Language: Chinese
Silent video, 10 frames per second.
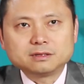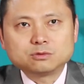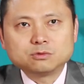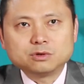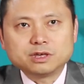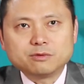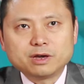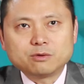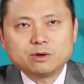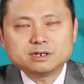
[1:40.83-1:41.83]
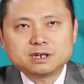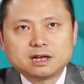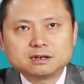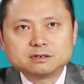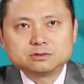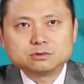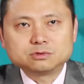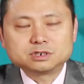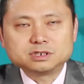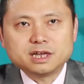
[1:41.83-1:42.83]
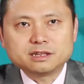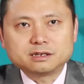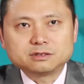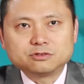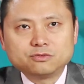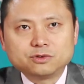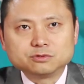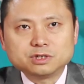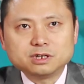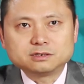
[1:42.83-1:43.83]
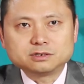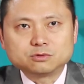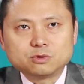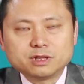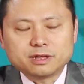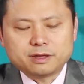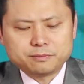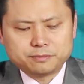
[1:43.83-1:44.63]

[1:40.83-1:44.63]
通过野外观察和动物实验呢，都否定了这种观点。